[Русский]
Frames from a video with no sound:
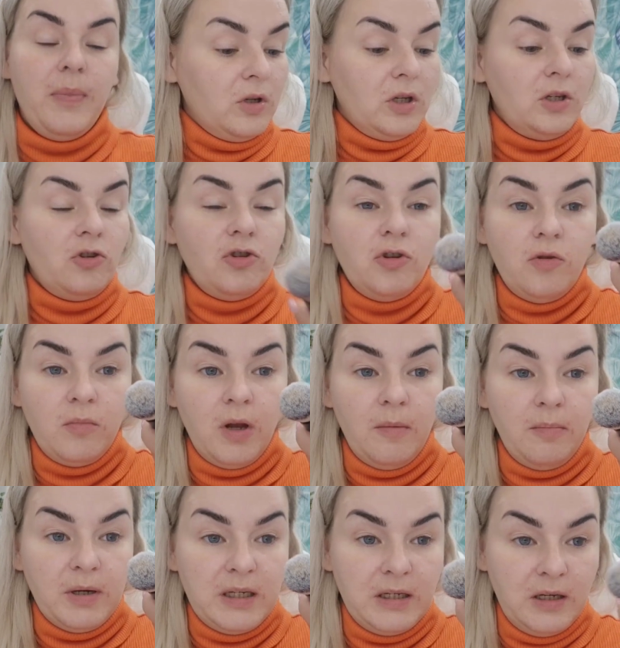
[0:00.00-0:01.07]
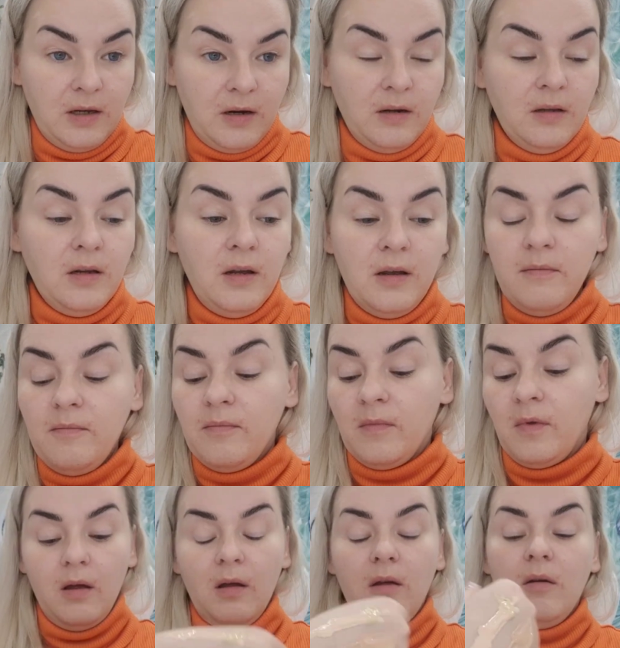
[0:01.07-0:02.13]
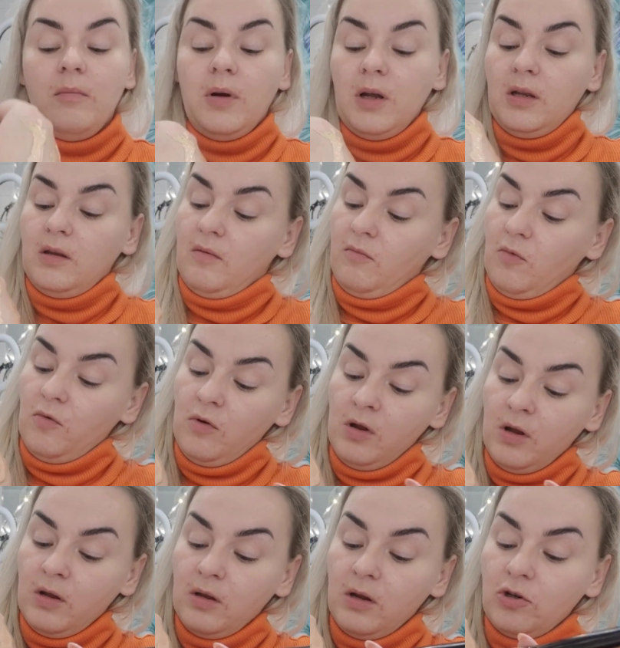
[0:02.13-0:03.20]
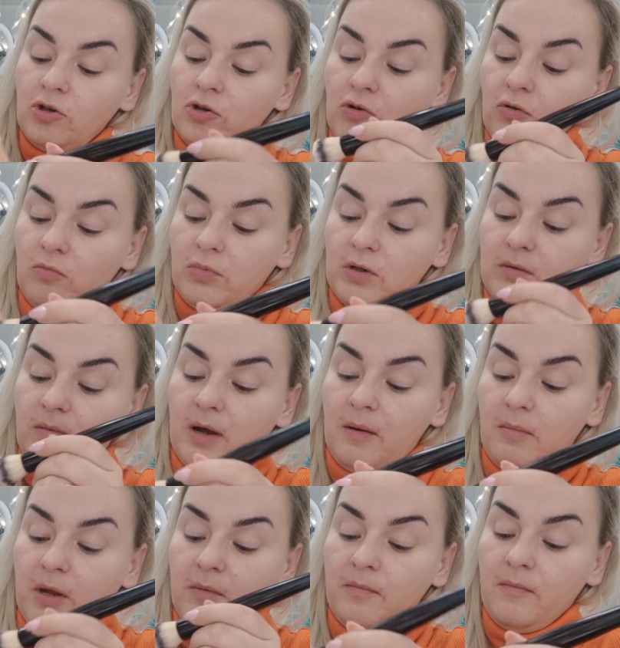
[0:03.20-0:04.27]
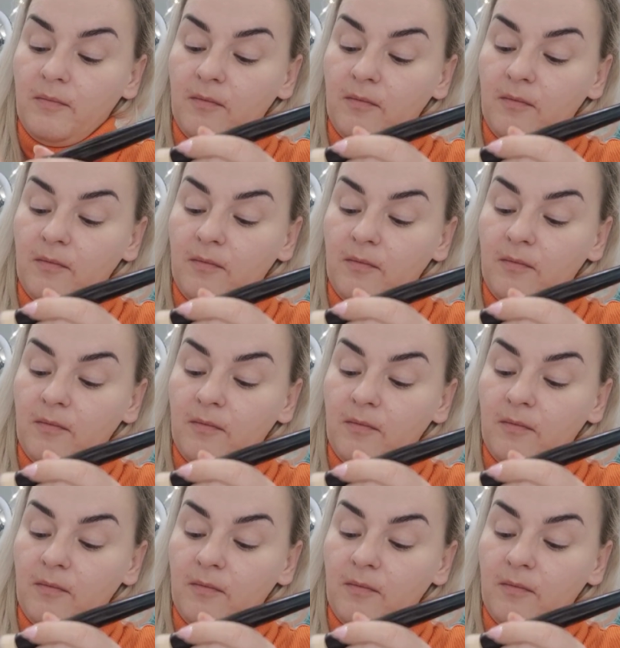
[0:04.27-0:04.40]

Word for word: Кисточки у меня постиранные, поэтому начнем с вами.